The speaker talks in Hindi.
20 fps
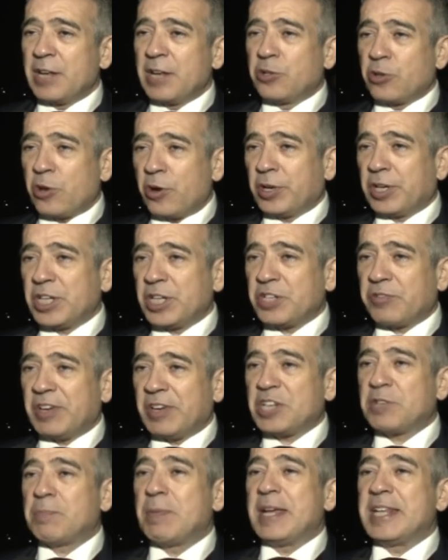को
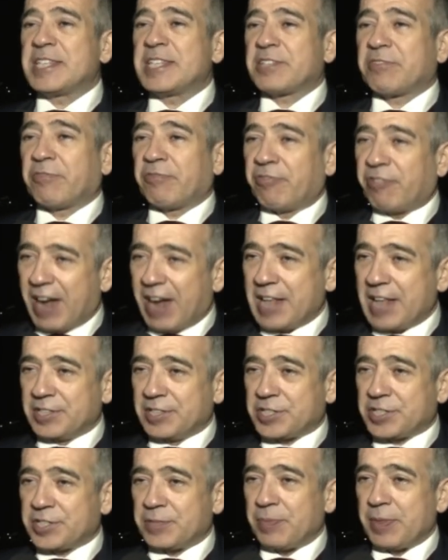ऑपरेशन राहत
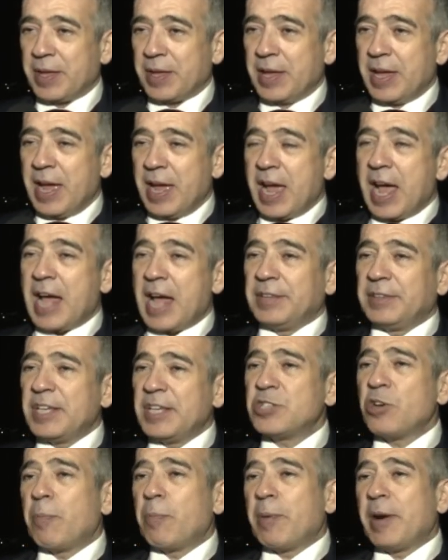कार्य को
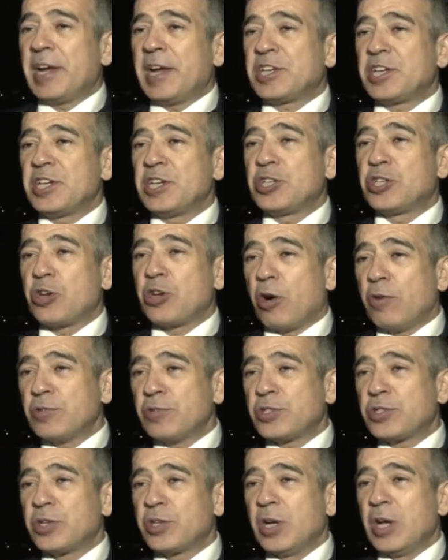ऑपरेशन दोस्त का नाम दिया
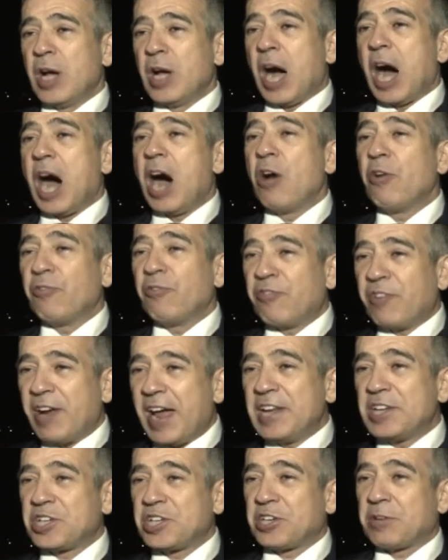गया है दोस्त
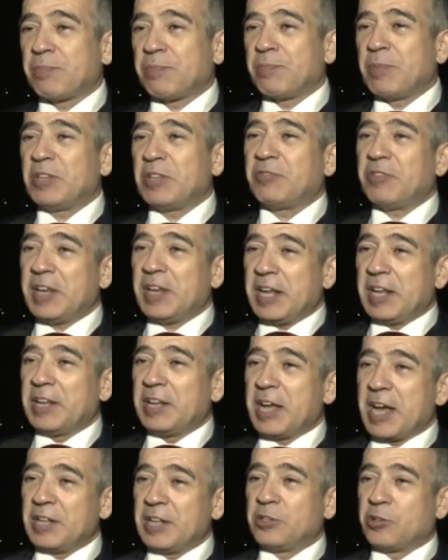तुर्की में भी
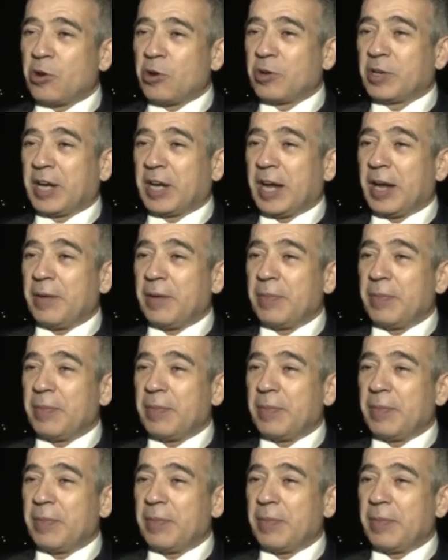फ्रेंड को कहा जाता है और